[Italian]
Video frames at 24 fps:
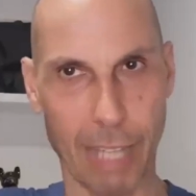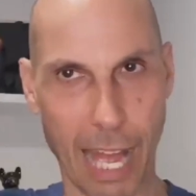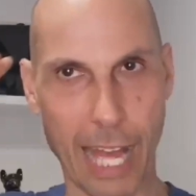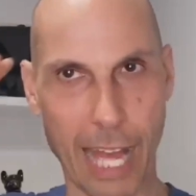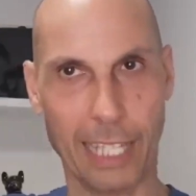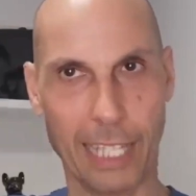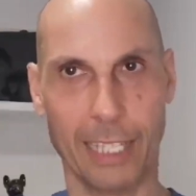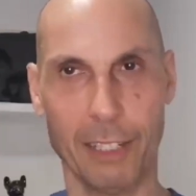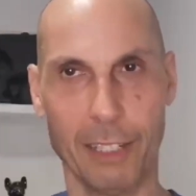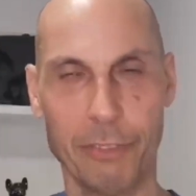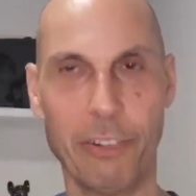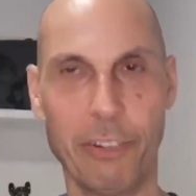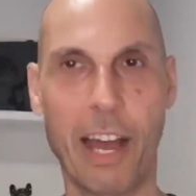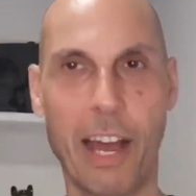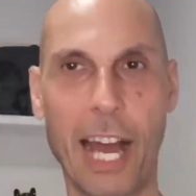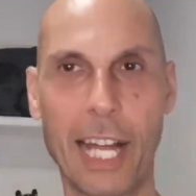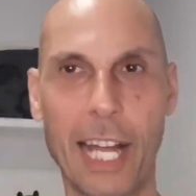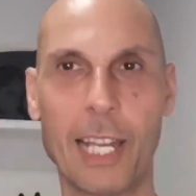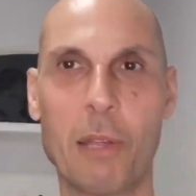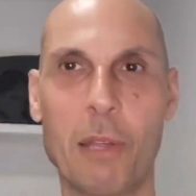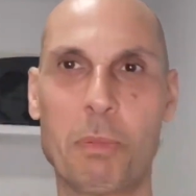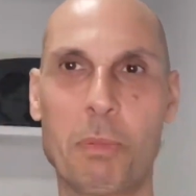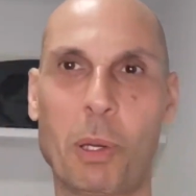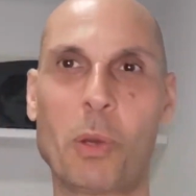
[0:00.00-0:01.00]
Anni
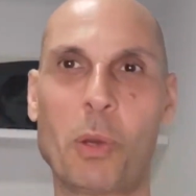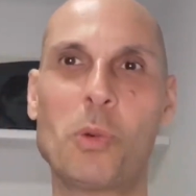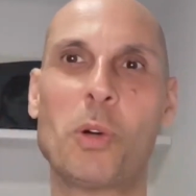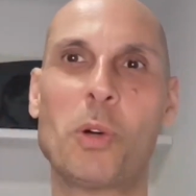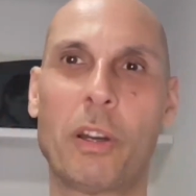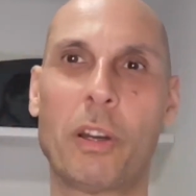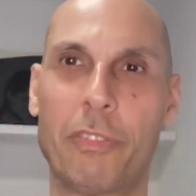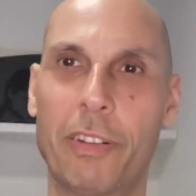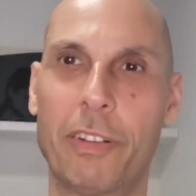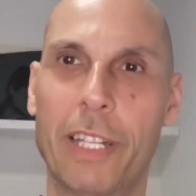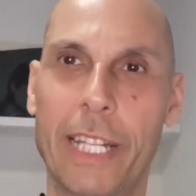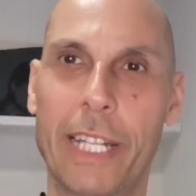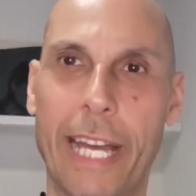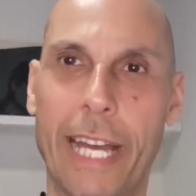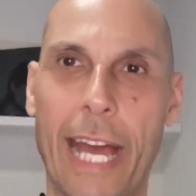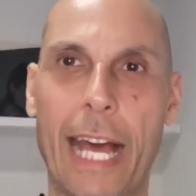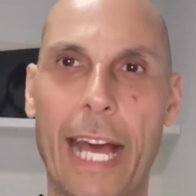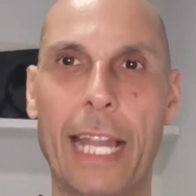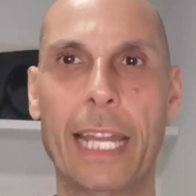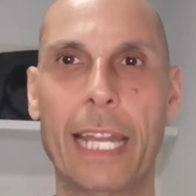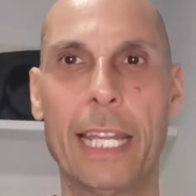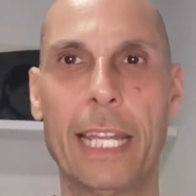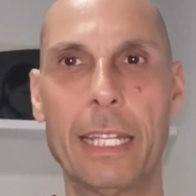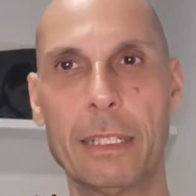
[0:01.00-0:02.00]
fa la Procura
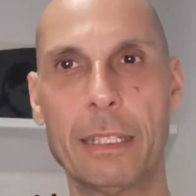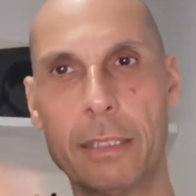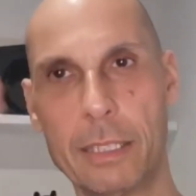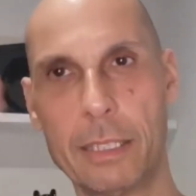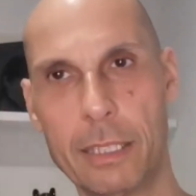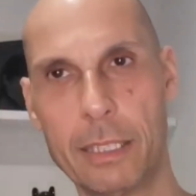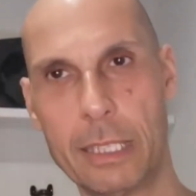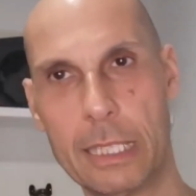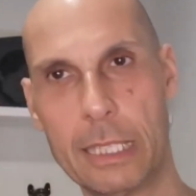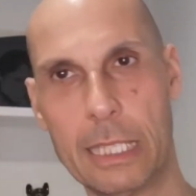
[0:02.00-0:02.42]
federale